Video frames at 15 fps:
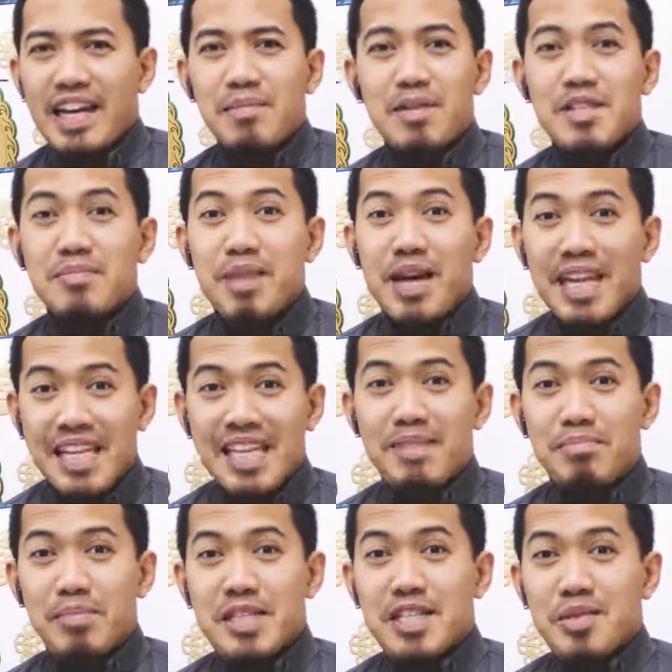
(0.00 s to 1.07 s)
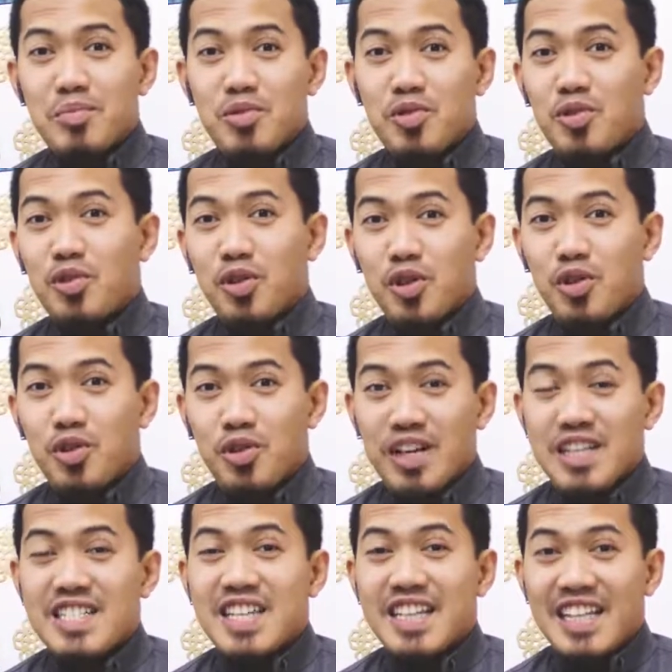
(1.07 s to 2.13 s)
na mas mainam pa sa mundong ito
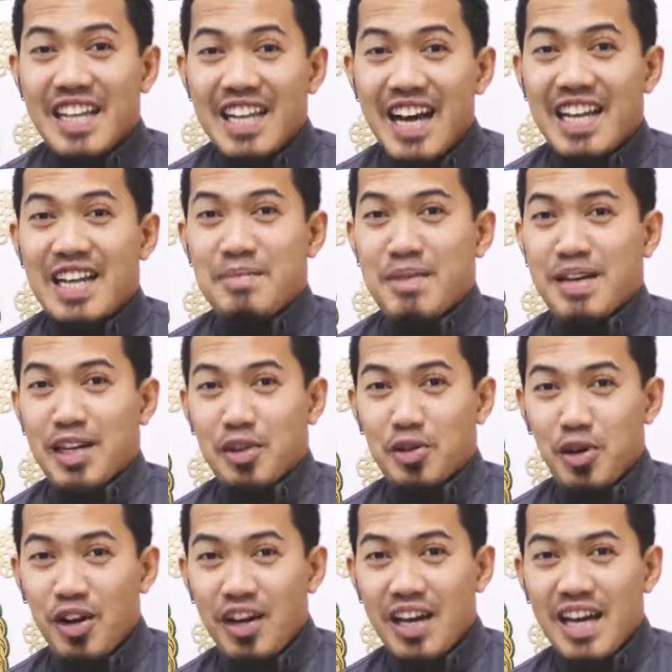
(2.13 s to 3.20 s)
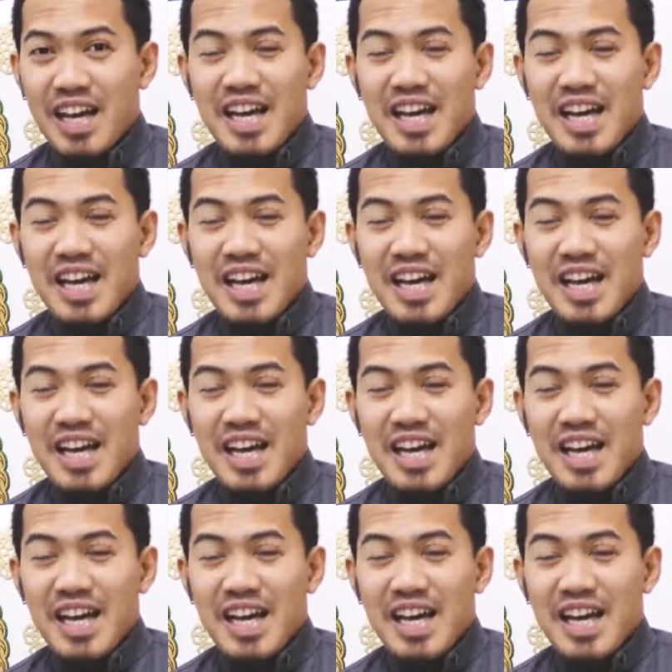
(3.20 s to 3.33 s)
at sa nilalaman nito?